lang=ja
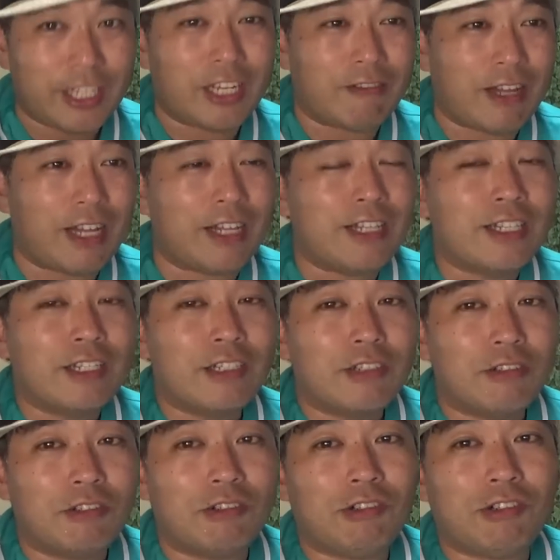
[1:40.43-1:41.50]
側
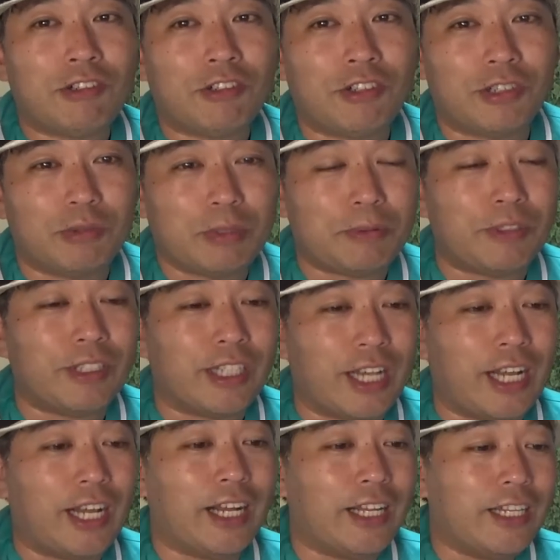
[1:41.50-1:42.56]
の方の部分
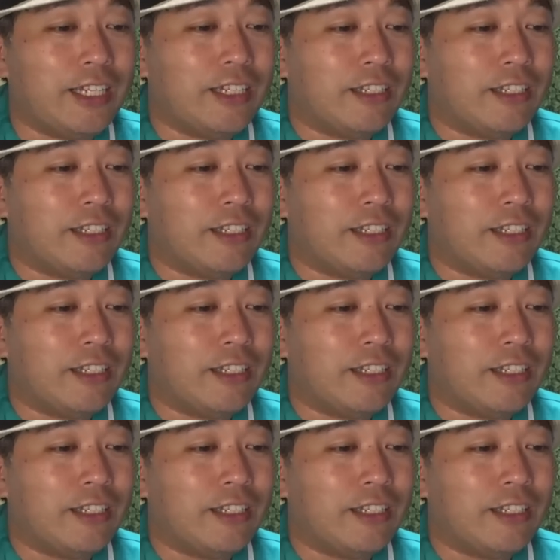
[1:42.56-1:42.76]
が、